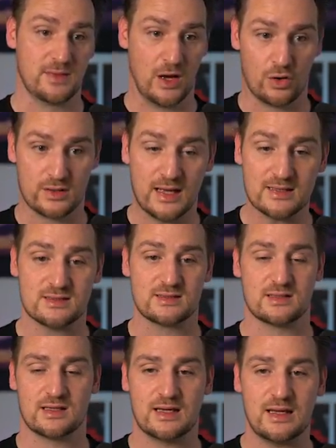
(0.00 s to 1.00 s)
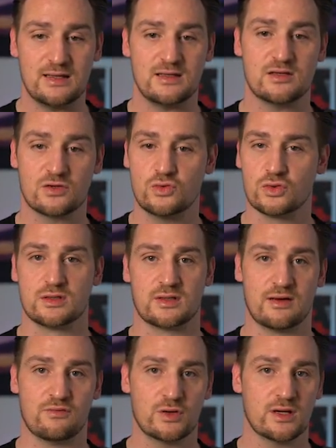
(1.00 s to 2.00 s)
Auch das ist richtig gut.
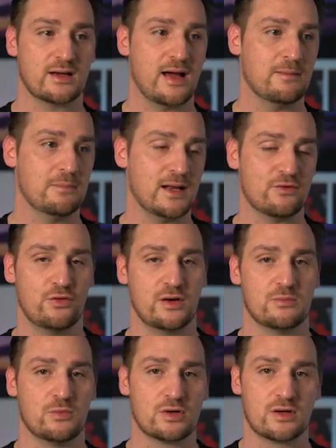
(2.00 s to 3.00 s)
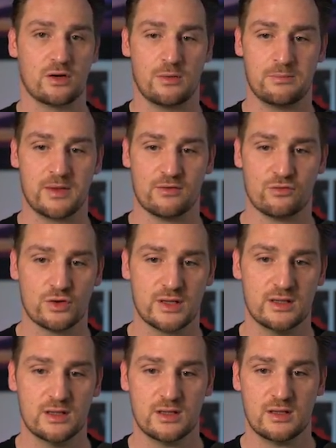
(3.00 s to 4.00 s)
Da wurde kein Blatt vor den Mund genommen, da
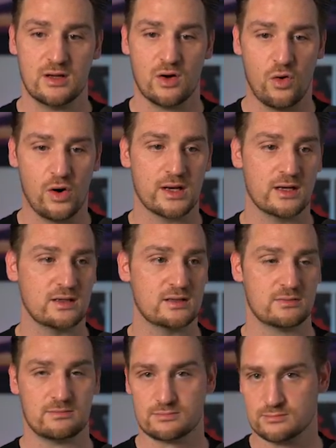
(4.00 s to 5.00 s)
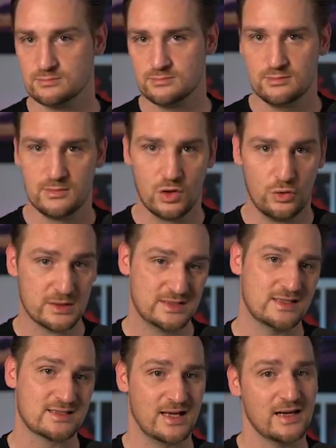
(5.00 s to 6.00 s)
wurde ordentlich
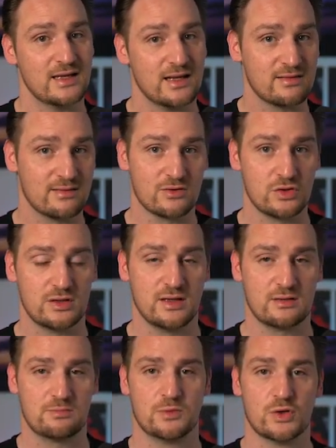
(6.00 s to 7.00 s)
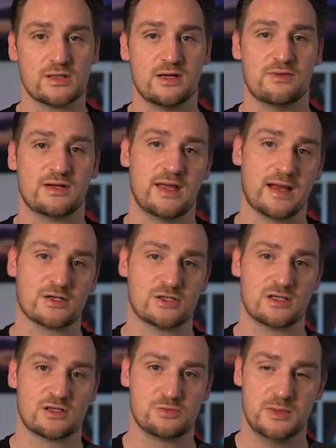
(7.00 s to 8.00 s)
übersetzt, kann ich jetzt natürlich nicht beurteilen, weil ich die Englische
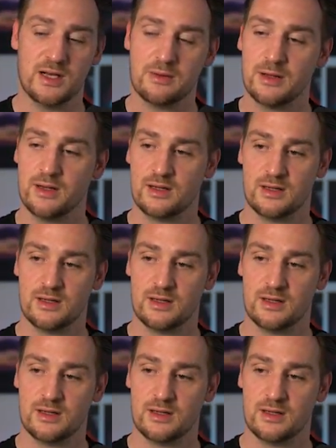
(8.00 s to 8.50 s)
nicht gespielt habe.